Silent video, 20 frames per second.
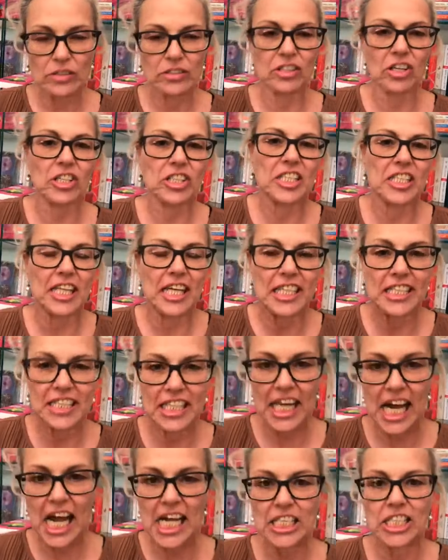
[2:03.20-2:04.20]
so sind
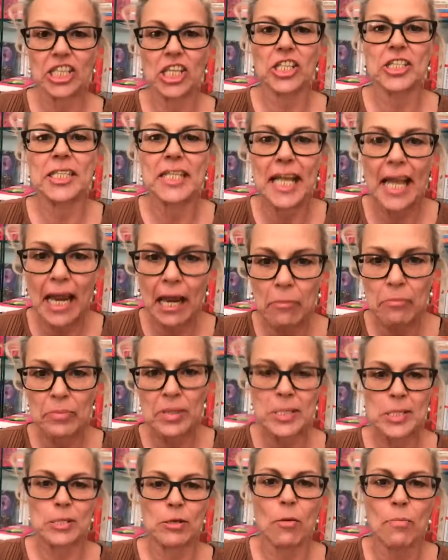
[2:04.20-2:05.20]
sie halt, so
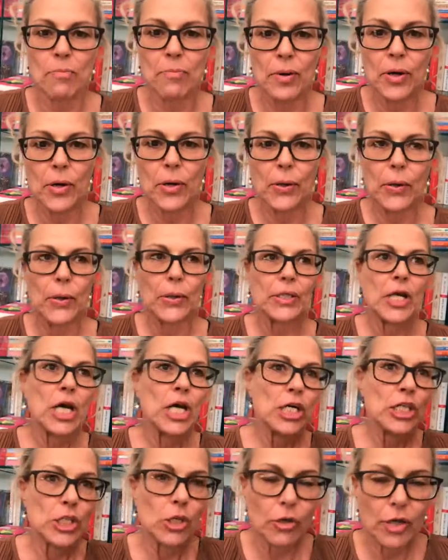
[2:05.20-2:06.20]
deppert, so blöd,
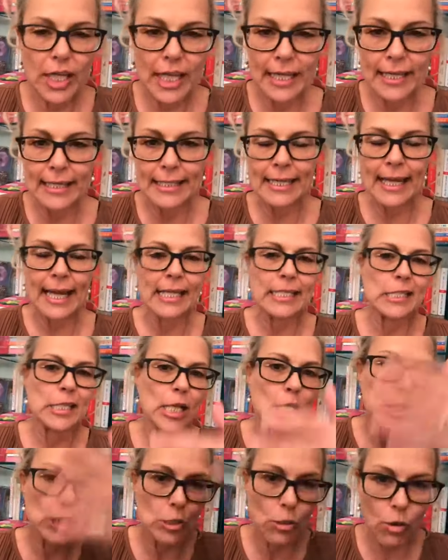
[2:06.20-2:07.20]
so
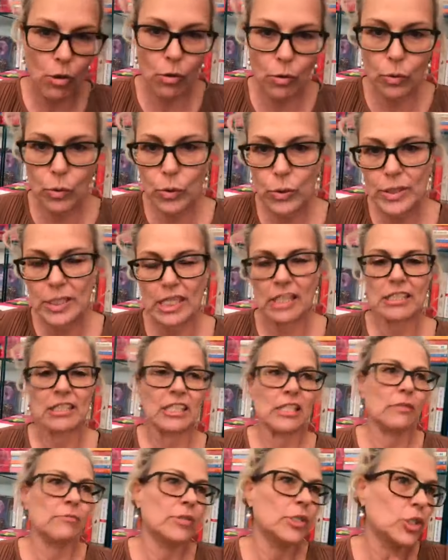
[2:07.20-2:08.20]
hirnrissig, so
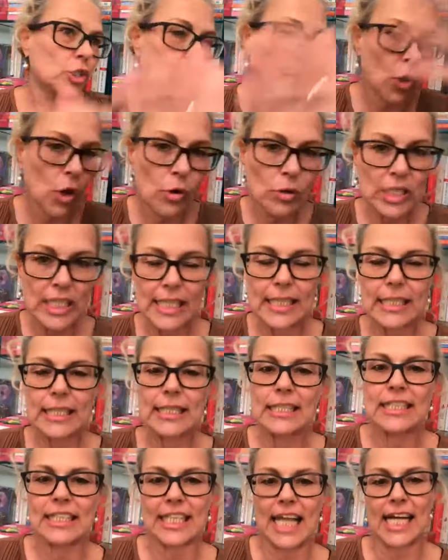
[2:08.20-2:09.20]
unsensibel, so
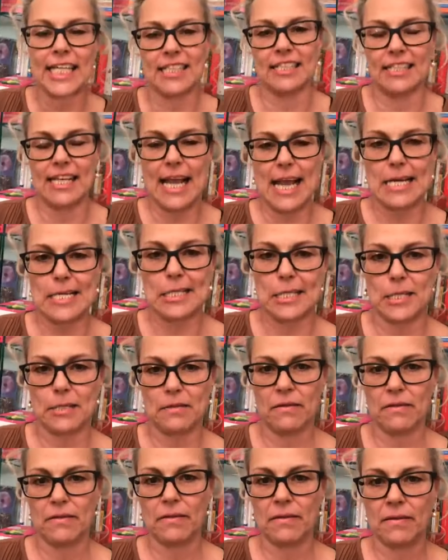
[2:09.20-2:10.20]
dies, das, jenes.
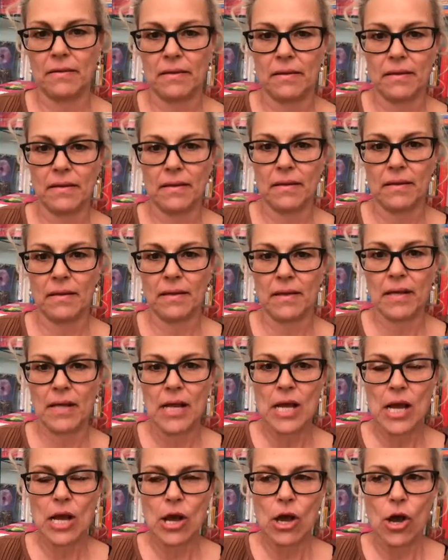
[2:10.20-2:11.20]

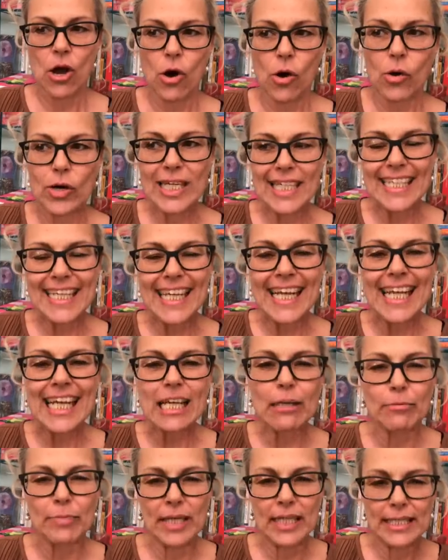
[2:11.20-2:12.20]
Und
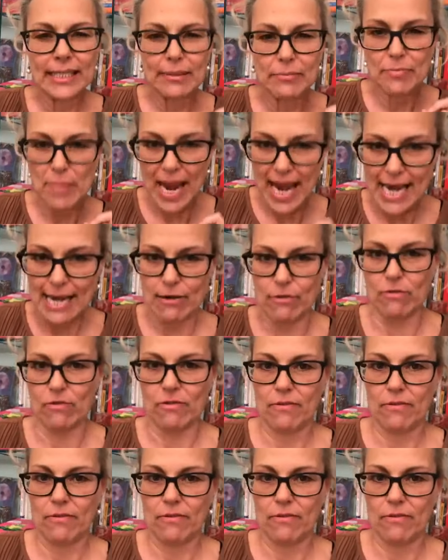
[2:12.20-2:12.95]
ich bin der Meinung,